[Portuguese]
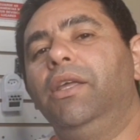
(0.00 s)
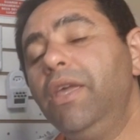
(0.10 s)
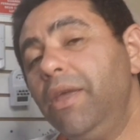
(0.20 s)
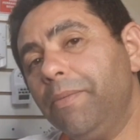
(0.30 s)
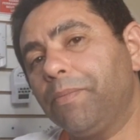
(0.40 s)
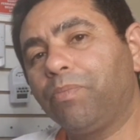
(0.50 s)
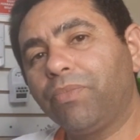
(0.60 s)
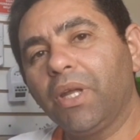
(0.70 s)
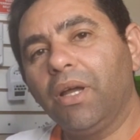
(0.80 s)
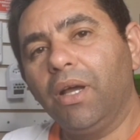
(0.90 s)
e
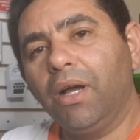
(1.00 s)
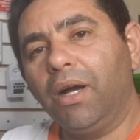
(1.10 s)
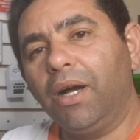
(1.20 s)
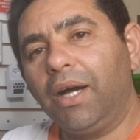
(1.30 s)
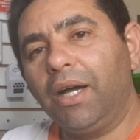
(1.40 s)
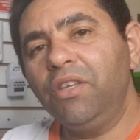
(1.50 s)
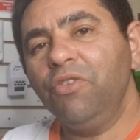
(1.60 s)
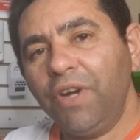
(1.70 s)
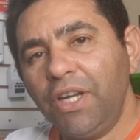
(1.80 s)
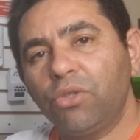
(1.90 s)
a
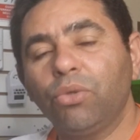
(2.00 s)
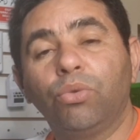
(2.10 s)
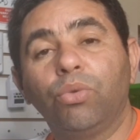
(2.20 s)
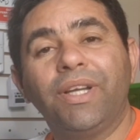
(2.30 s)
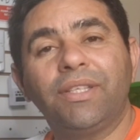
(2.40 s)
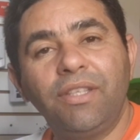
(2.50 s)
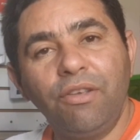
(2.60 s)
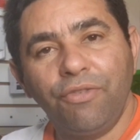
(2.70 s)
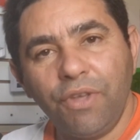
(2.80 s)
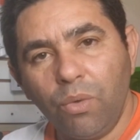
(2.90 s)
infraestrutura
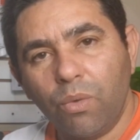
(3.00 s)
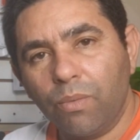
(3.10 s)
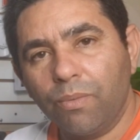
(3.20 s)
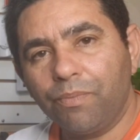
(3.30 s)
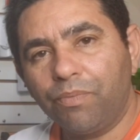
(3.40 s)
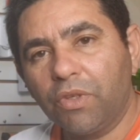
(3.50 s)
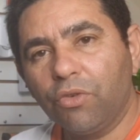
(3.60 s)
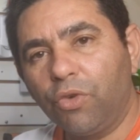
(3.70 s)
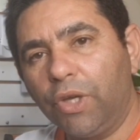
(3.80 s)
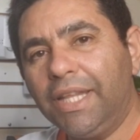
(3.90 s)
civil
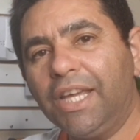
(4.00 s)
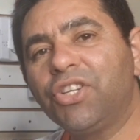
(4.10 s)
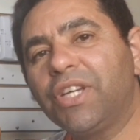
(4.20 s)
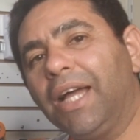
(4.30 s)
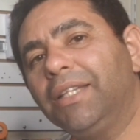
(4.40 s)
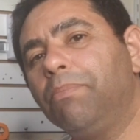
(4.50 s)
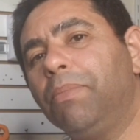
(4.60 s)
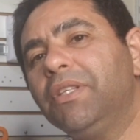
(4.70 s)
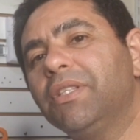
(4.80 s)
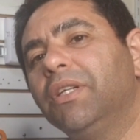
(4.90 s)
foi deixada
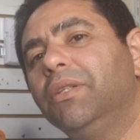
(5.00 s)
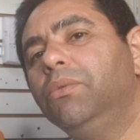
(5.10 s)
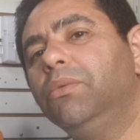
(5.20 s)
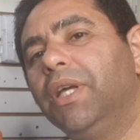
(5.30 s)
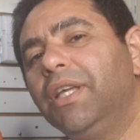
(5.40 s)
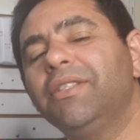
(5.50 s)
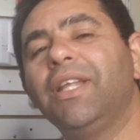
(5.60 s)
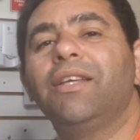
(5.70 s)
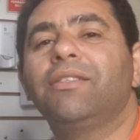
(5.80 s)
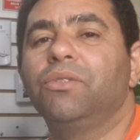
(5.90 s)
pensando em
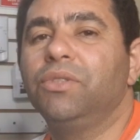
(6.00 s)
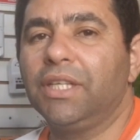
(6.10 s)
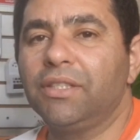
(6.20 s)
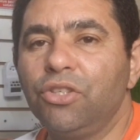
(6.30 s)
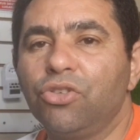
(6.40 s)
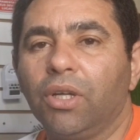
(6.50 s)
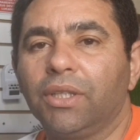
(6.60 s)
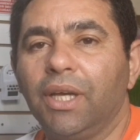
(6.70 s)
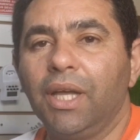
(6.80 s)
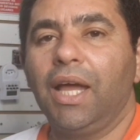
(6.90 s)
instalação de ACJ.
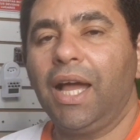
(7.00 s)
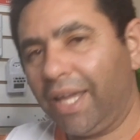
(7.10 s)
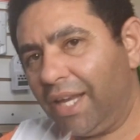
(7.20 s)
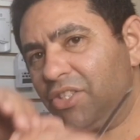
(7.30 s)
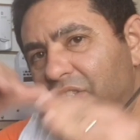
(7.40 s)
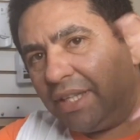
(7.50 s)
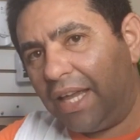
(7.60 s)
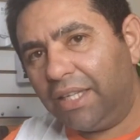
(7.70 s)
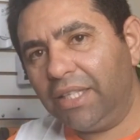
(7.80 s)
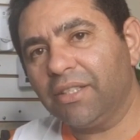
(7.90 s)
Aquelas
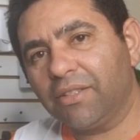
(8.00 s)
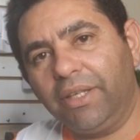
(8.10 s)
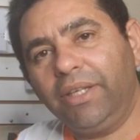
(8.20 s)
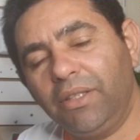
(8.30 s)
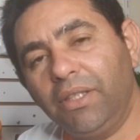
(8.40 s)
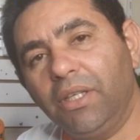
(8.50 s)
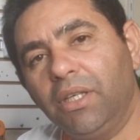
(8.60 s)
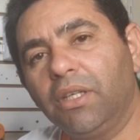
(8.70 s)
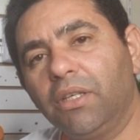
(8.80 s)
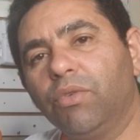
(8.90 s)
janelinhas, né?
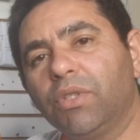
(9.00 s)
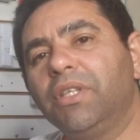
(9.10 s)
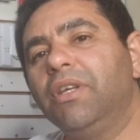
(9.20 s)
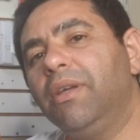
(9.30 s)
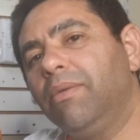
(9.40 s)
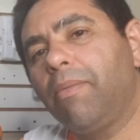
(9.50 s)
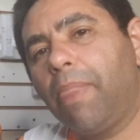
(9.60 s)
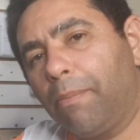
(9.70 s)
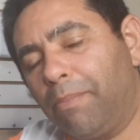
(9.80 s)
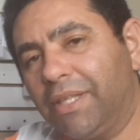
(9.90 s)
Que você
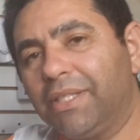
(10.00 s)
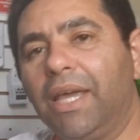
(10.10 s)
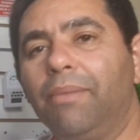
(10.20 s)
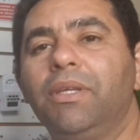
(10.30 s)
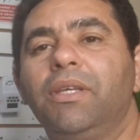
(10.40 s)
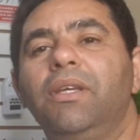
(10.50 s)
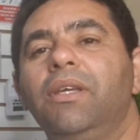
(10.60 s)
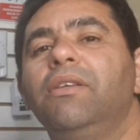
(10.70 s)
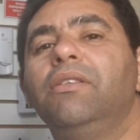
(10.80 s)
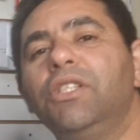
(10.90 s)
percebe
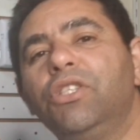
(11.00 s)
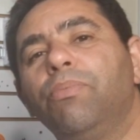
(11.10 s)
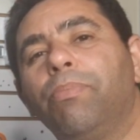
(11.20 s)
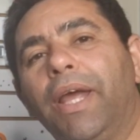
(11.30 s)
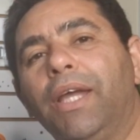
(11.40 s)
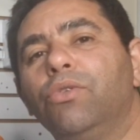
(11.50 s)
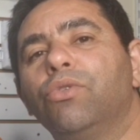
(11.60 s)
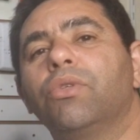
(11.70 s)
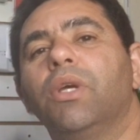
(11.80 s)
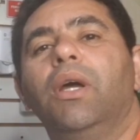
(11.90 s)
que existe
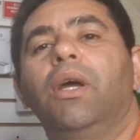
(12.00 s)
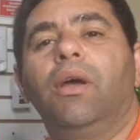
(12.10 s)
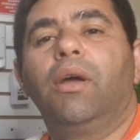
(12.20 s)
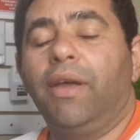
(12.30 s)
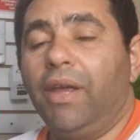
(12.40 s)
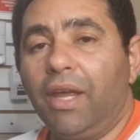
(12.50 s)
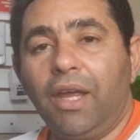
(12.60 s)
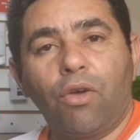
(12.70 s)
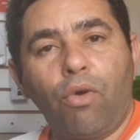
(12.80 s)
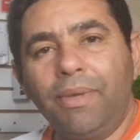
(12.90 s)
prédios
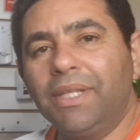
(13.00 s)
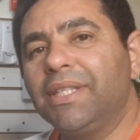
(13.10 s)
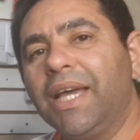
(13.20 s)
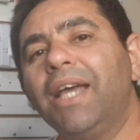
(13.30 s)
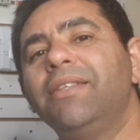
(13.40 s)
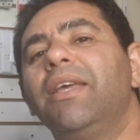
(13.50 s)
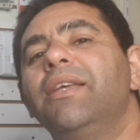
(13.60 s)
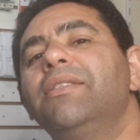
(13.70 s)
é, comerciais e